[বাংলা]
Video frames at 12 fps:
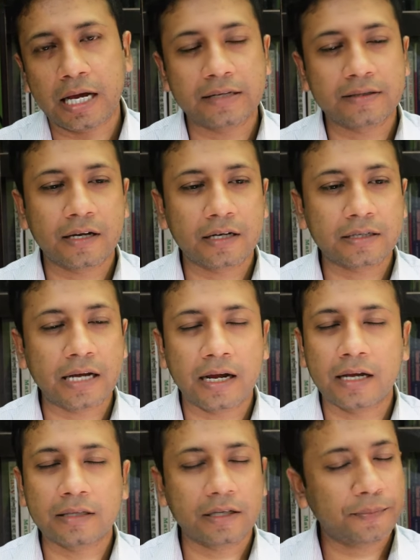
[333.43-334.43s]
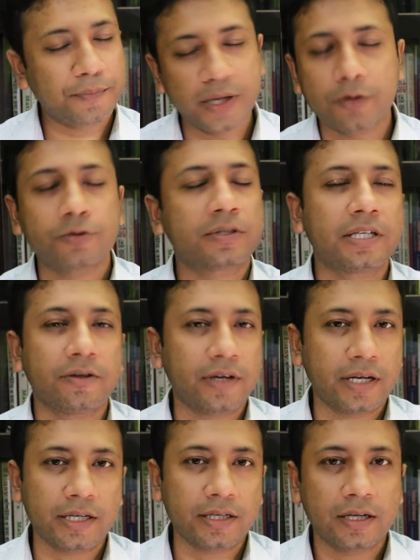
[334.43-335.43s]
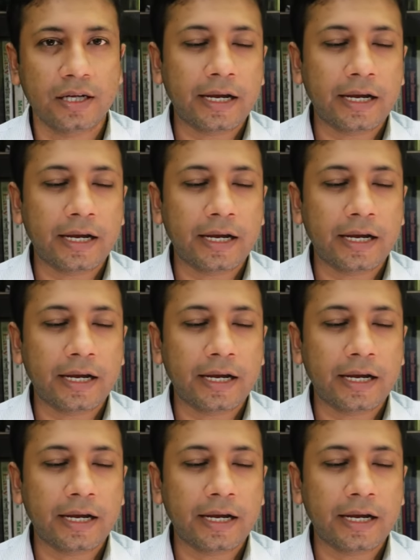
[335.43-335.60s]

আর যার টাকা তাকে পে করতেই হয় নাই